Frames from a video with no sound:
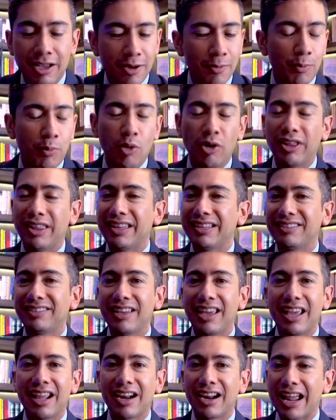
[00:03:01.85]
Puede
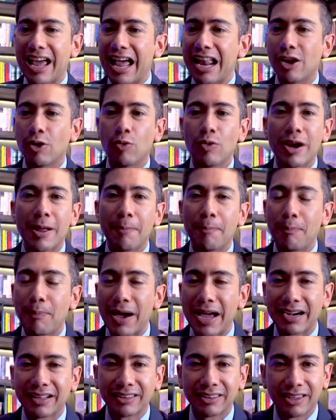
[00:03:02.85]
ser alguna
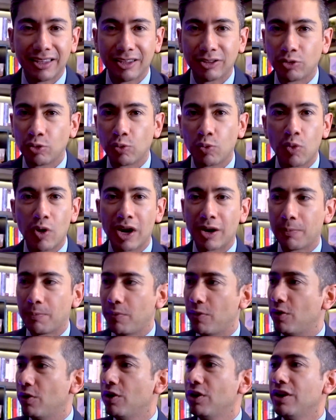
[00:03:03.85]
parte de tu
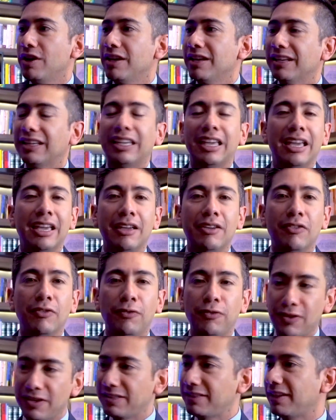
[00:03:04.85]
cuerpo que
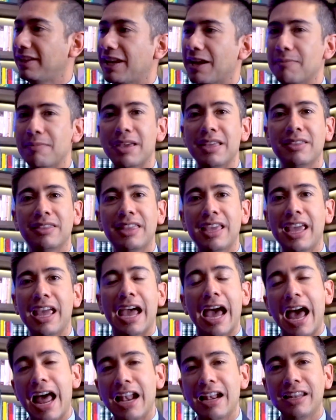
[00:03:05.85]
físicamente
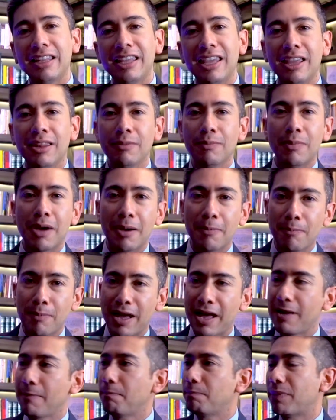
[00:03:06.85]
alguien,
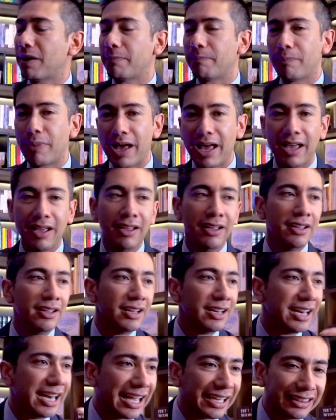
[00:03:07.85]
mamá, papá,
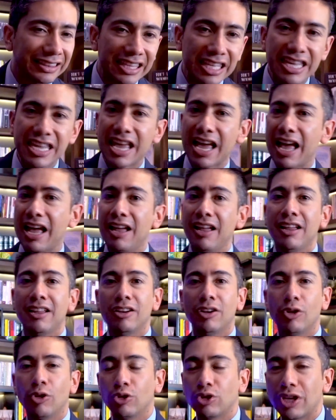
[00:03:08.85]
la tía,
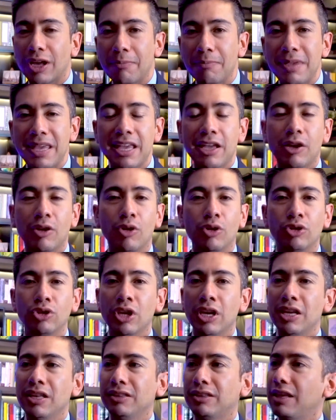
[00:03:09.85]
los amigos,
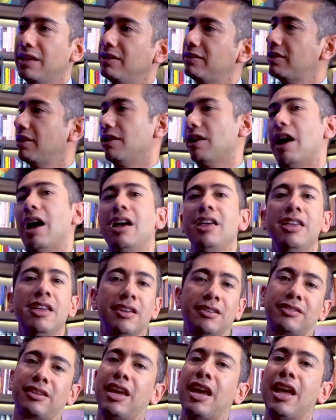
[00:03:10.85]
te dicen, ay,
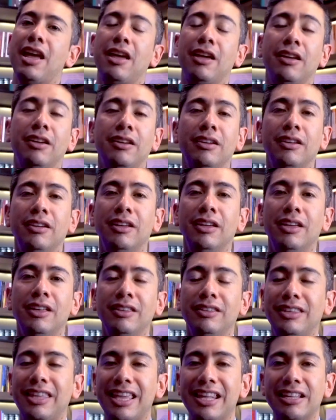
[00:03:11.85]
es que
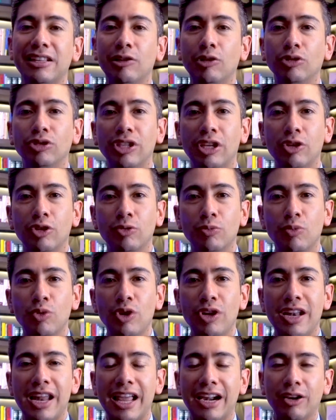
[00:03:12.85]
tienes los dedos muy
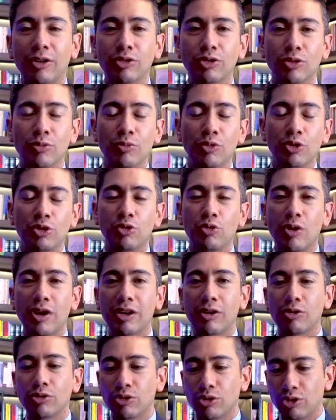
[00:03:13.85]
largos o muy
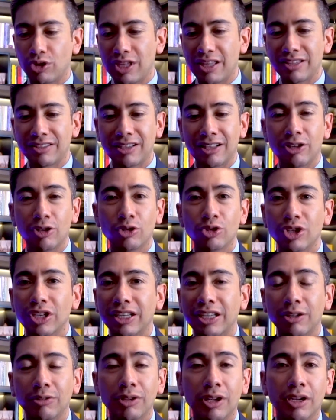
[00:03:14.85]
chuecos o tienes el no sé
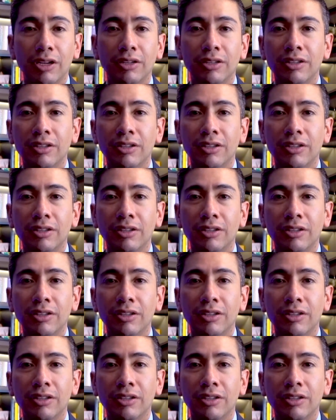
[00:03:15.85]
qué.